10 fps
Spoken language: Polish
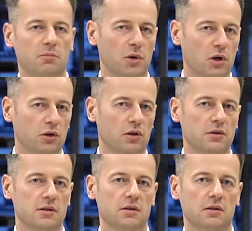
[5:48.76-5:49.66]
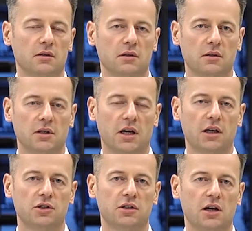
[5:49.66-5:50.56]
prognoz
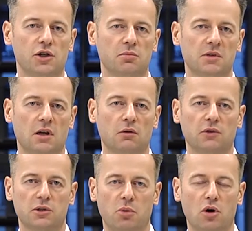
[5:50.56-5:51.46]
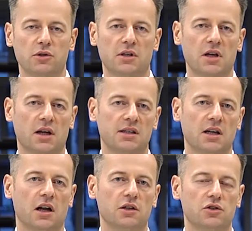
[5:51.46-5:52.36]
jakie czytaliśmy zarówno z polskich, jak i
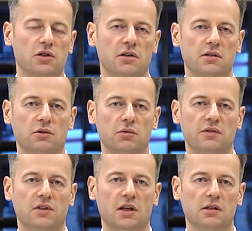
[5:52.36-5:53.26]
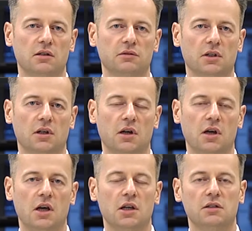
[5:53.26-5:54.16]
zagranicznych instytucji finansowych.
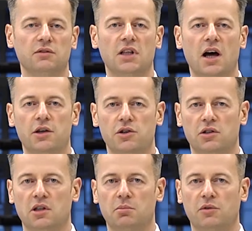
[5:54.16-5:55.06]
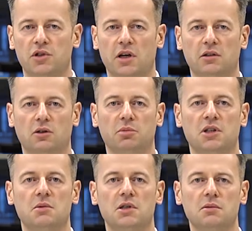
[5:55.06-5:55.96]
I wydaje się, że ten powszechny
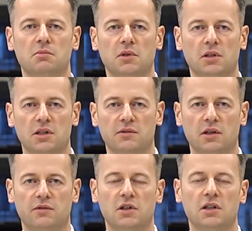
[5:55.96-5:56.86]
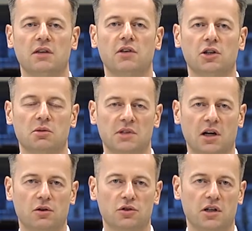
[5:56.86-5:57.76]
optymizm jest w tej chwili największym
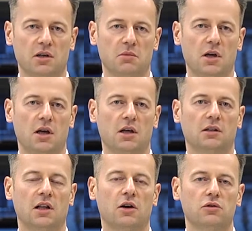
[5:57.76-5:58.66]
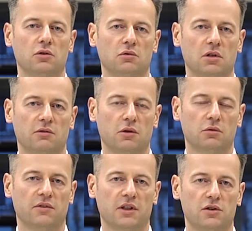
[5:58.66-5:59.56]
zagrożeniem dla koniunktury w roku
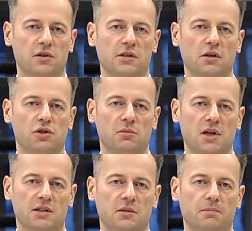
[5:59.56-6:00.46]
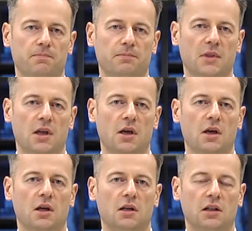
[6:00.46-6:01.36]
2018.
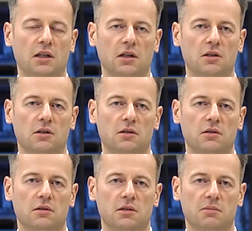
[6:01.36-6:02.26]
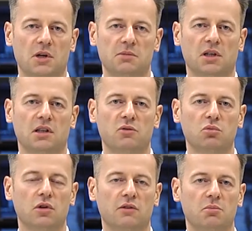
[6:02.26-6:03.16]
Dlatego z perspektywy budowy